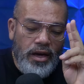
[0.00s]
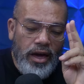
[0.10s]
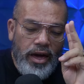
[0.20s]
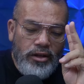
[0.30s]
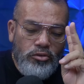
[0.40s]

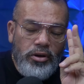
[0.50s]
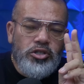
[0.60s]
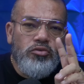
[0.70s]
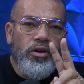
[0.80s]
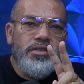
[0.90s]
É,
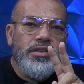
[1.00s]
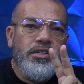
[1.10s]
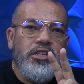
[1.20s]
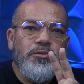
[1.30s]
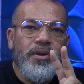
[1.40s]
duas coisas a
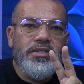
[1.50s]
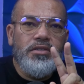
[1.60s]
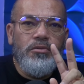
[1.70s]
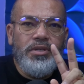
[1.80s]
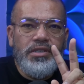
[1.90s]
gente
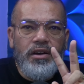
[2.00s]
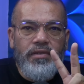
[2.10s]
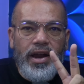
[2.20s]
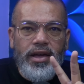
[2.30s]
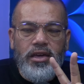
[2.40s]
precisa
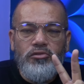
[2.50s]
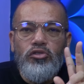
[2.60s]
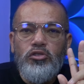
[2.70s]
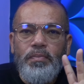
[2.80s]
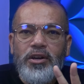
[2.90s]
observar aqui.
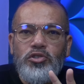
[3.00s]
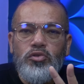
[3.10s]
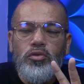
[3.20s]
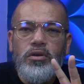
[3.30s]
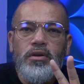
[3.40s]
Todo
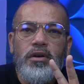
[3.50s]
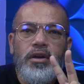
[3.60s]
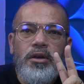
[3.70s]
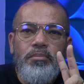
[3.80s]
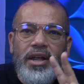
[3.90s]
pastor
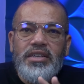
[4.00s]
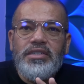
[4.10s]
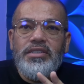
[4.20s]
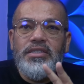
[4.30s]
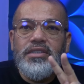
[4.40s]

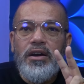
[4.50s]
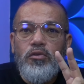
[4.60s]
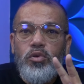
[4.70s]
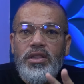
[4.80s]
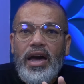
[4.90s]
precisa
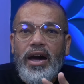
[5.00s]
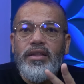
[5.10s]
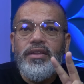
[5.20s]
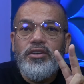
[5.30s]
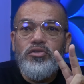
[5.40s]

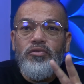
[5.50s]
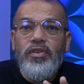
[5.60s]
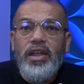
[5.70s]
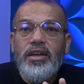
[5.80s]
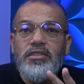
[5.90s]
cuidar das
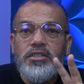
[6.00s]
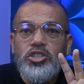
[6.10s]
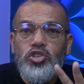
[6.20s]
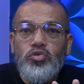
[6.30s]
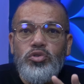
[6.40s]
ovelhas que
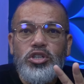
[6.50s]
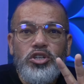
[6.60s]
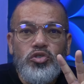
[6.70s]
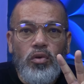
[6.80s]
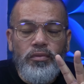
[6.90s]
Jesus
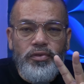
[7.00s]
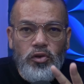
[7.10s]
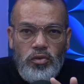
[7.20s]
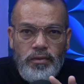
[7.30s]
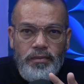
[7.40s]
lhes
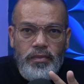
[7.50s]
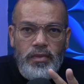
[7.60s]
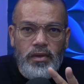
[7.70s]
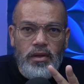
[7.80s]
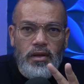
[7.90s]
confiou.
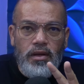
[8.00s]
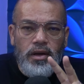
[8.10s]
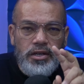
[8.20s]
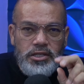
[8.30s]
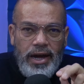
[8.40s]

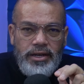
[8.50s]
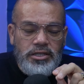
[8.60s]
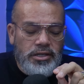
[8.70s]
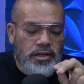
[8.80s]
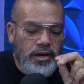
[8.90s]

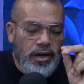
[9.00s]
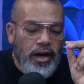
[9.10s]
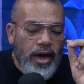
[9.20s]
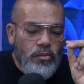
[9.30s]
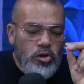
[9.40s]
Gente,
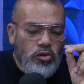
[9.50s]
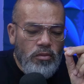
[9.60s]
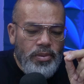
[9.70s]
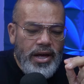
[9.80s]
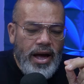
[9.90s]
é muito
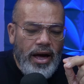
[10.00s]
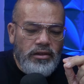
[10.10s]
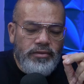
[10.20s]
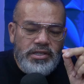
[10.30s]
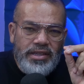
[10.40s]

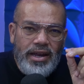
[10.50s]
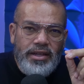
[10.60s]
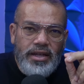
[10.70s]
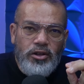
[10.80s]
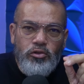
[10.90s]
complicado. Você está
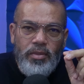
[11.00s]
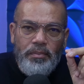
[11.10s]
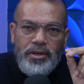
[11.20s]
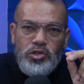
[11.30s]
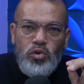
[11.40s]
lidando com uma
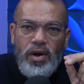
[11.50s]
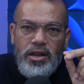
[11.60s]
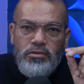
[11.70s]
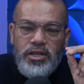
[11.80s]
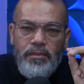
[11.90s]
pessoa
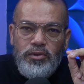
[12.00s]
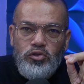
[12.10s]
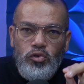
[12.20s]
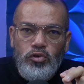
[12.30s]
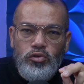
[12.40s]
ali o tempo
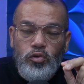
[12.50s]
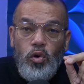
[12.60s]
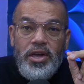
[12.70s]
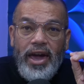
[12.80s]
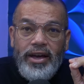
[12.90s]
todo,
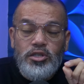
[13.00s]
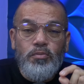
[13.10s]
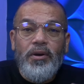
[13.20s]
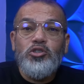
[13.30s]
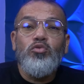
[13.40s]
conhece, o
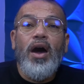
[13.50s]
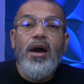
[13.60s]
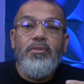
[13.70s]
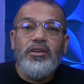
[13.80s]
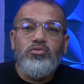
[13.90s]
pastor
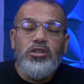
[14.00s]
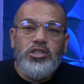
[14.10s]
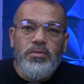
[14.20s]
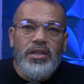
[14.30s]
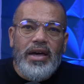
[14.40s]
abre a sua
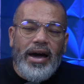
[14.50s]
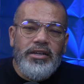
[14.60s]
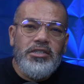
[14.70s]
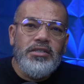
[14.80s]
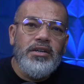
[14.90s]

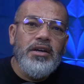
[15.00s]
intimidade,